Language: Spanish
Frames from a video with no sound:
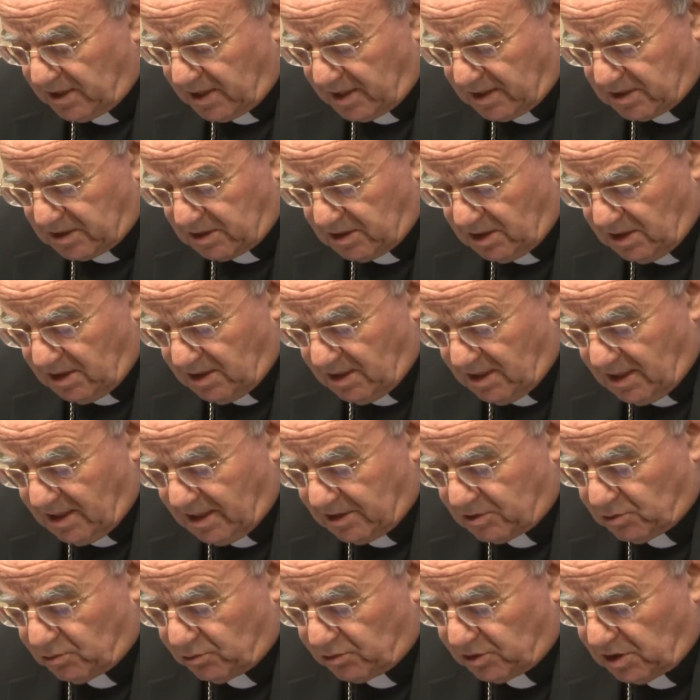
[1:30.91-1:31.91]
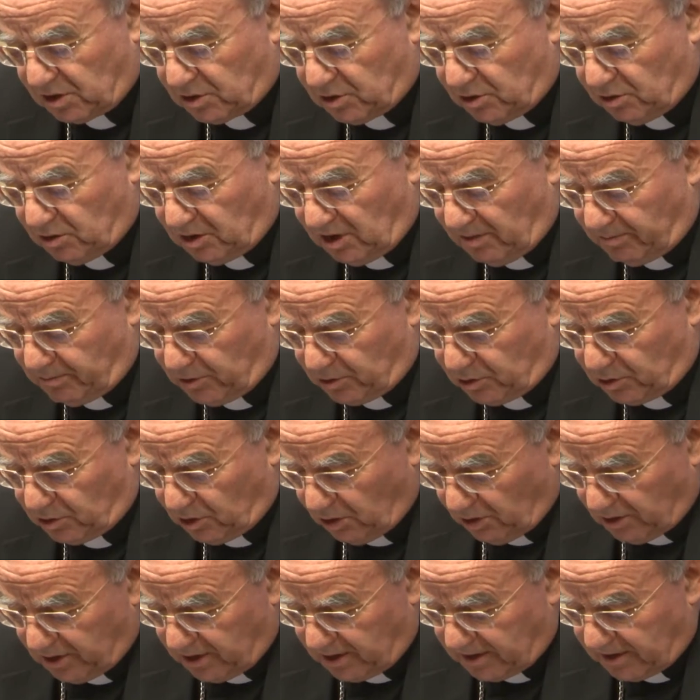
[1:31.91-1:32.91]
reside la sucesión
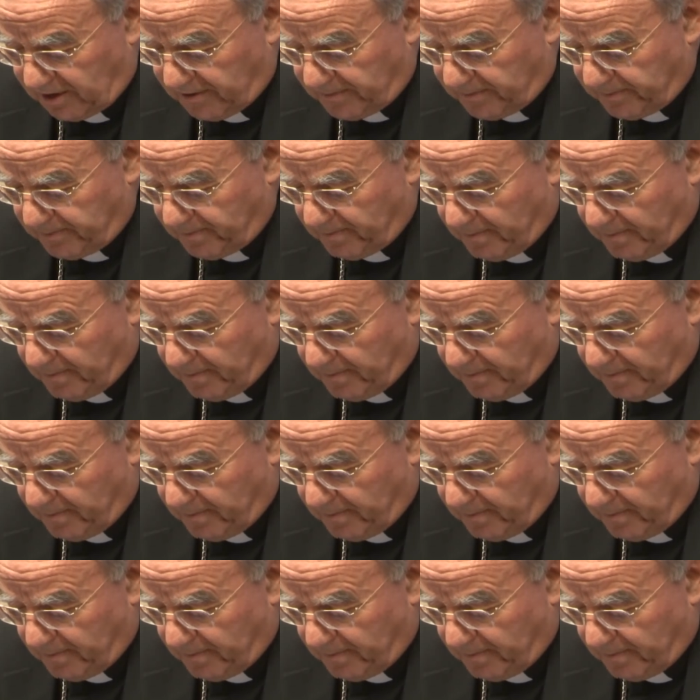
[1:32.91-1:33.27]
apostólica.